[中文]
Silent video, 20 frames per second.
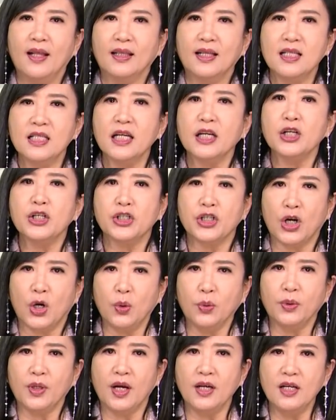那这个时
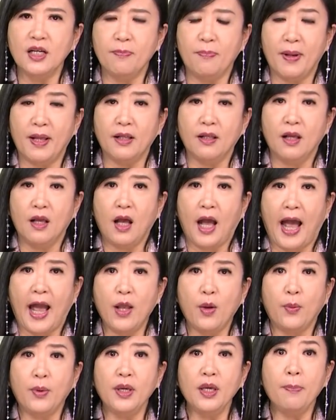候呢，日本
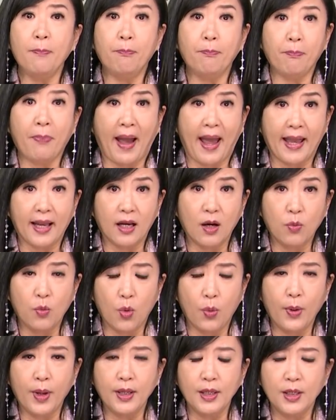还有一百个
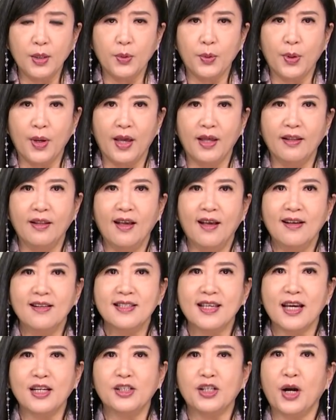国会议员，
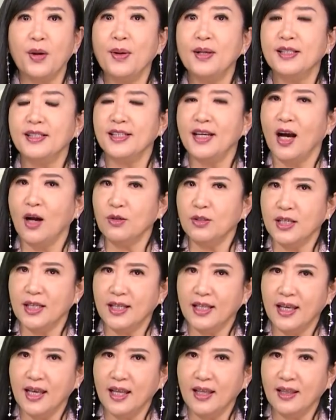在十二月七号
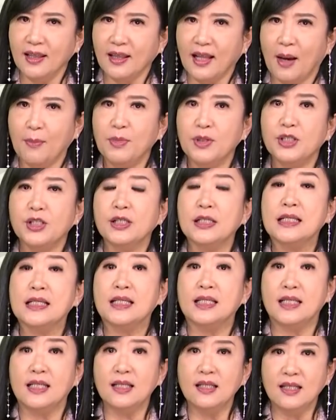这天，他们是
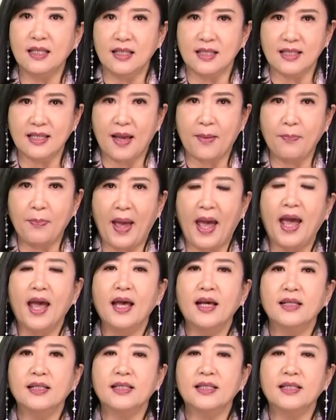集体参拜。